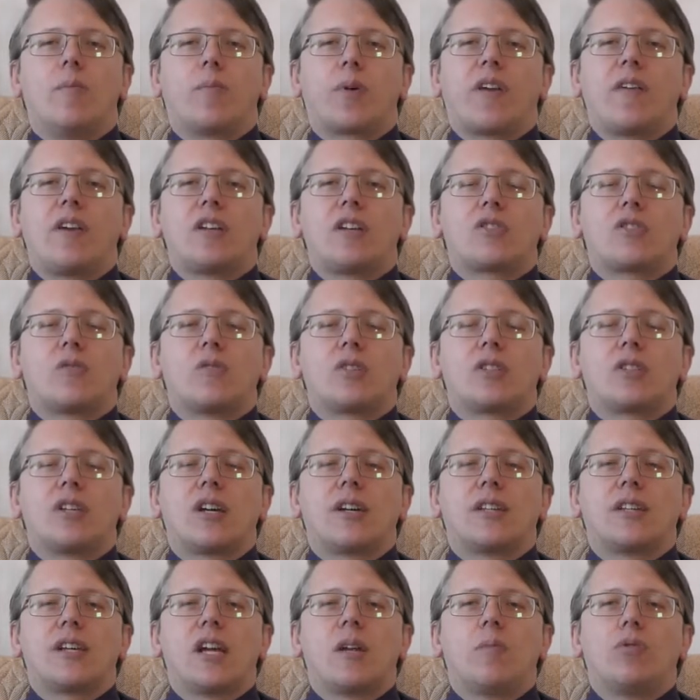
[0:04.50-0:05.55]
Приветствую вас
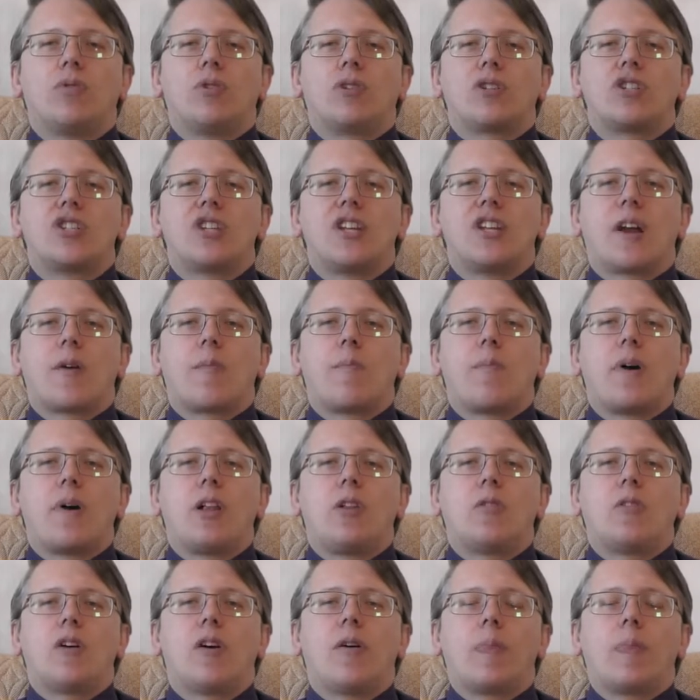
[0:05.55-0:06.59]
на канале Блок Инженера
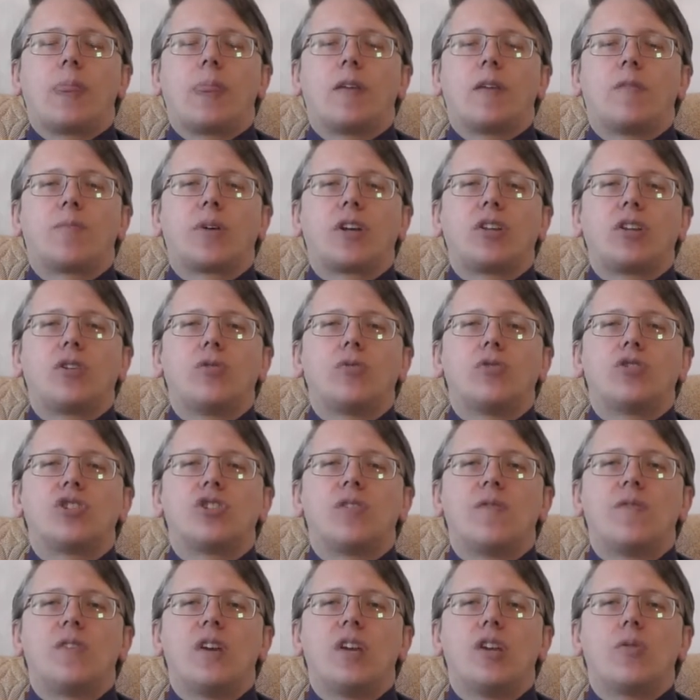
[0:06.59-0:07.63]
Павлова. В
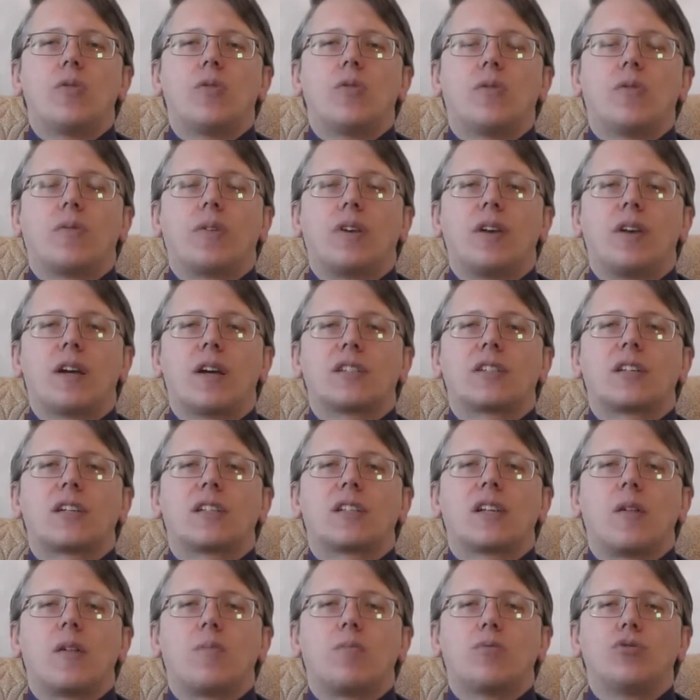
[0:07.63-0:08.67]
предыдущем видео я
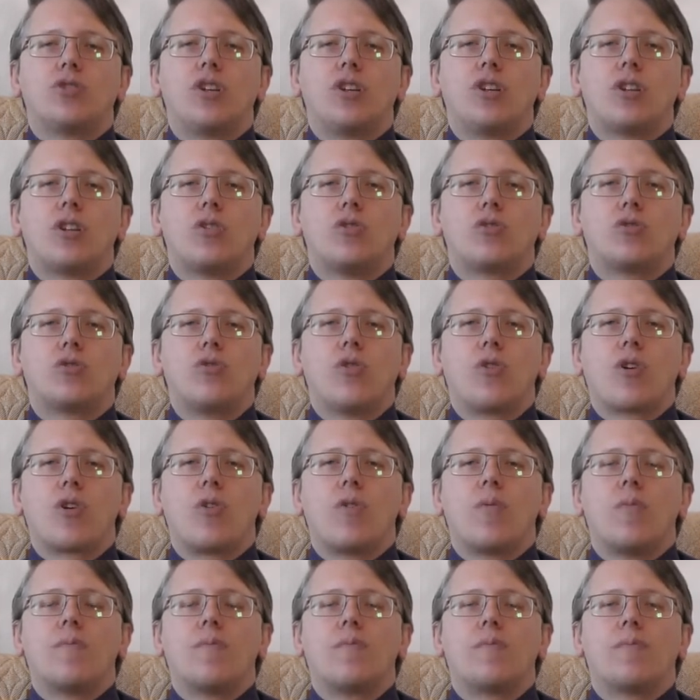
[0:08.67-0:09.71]
рассказал поучительную
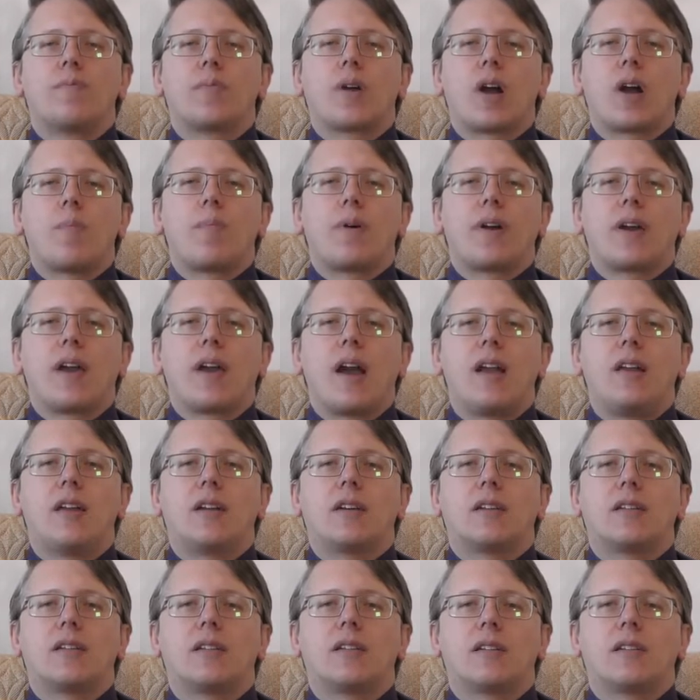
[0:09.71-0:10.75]
историю про
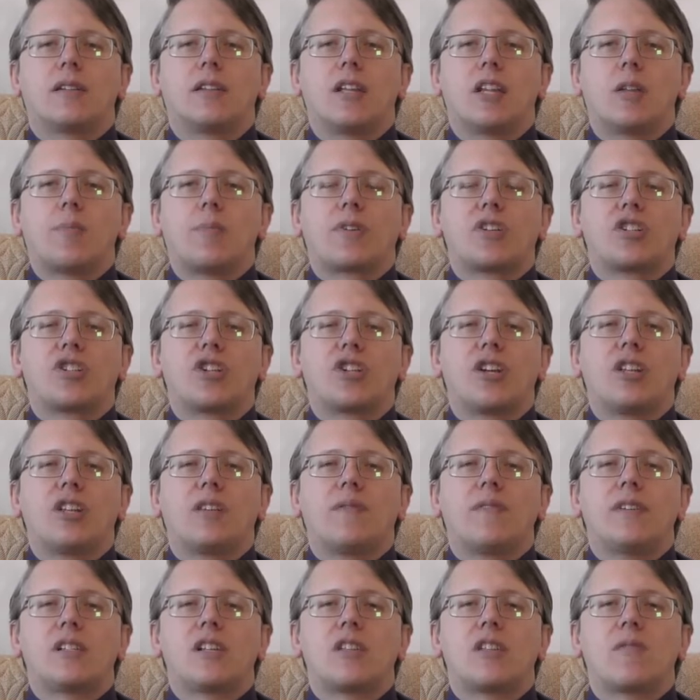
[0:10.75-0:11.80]
паяльник на напряжении
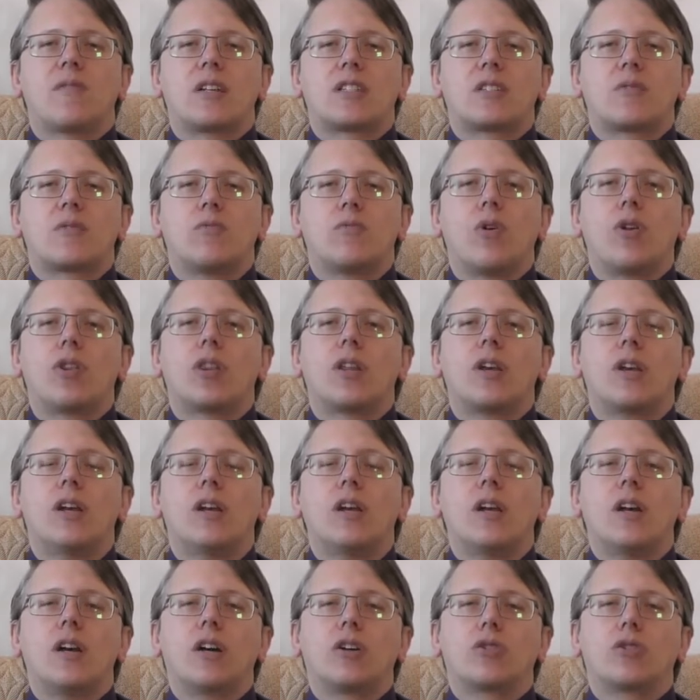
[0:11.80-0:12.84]
220 вольт.
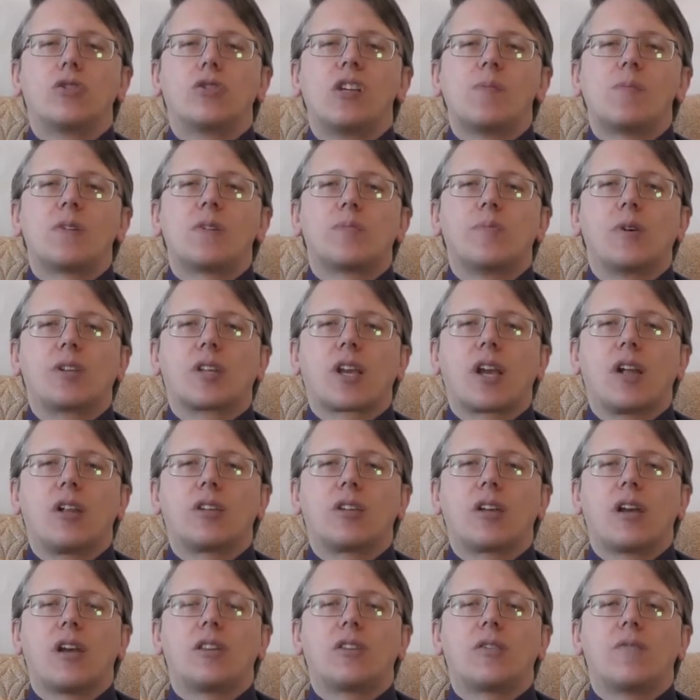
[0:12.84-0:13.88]
Кто не
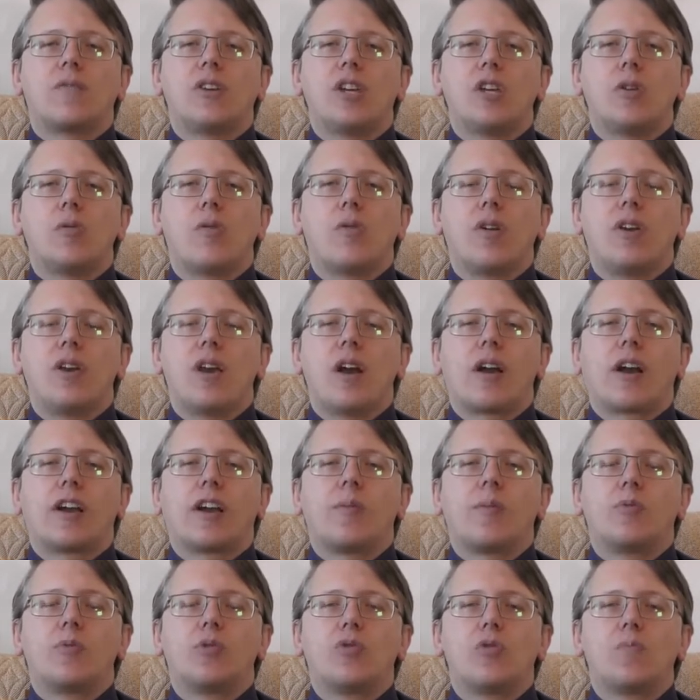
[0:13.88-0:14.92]
посмотрел это видео, я
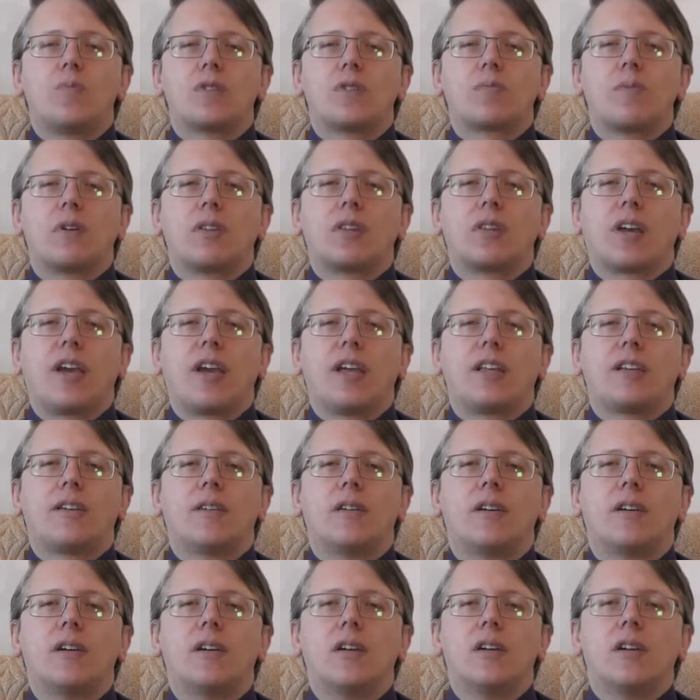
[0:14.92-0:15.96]
рекомендую посмотреть.
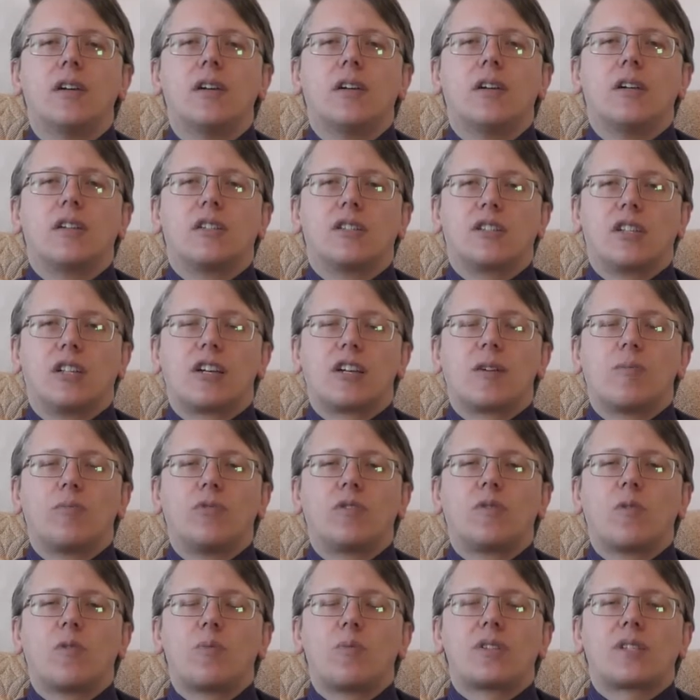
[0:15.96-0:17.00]
Ссылка
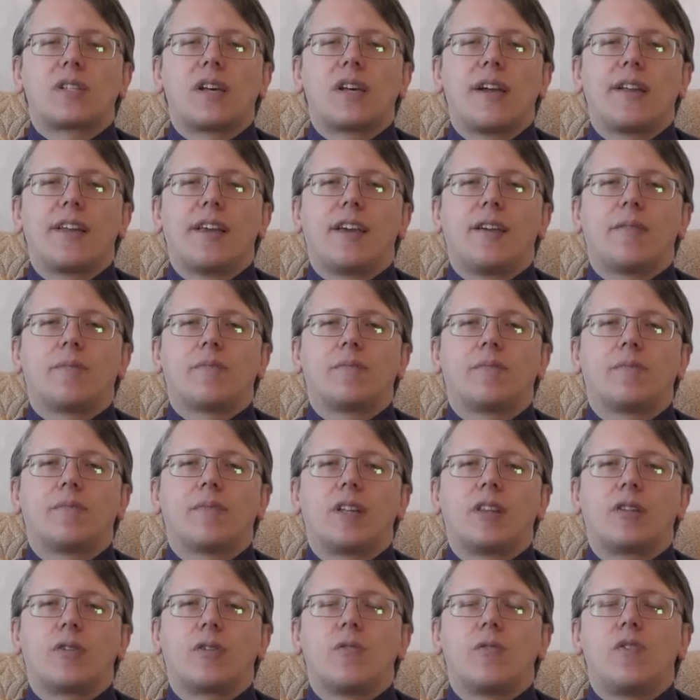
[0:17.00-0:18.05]
будет в описании
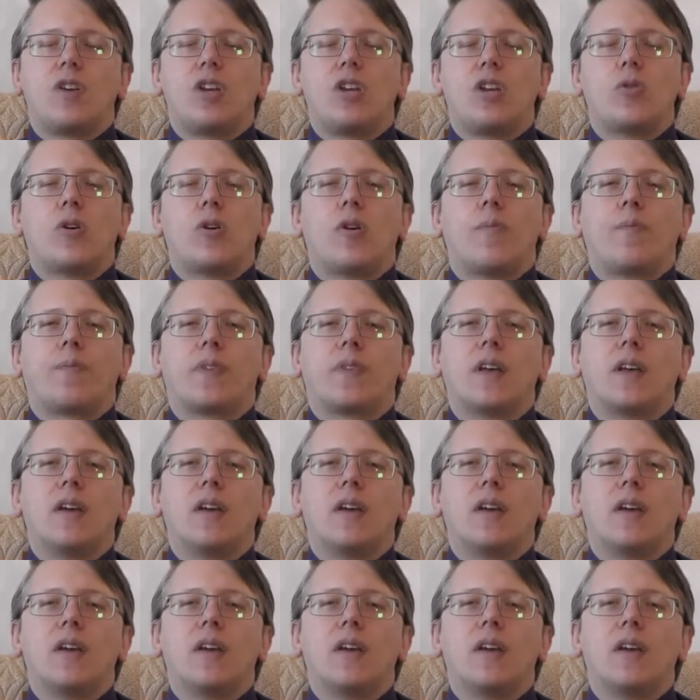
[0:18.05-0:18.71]
этого видео.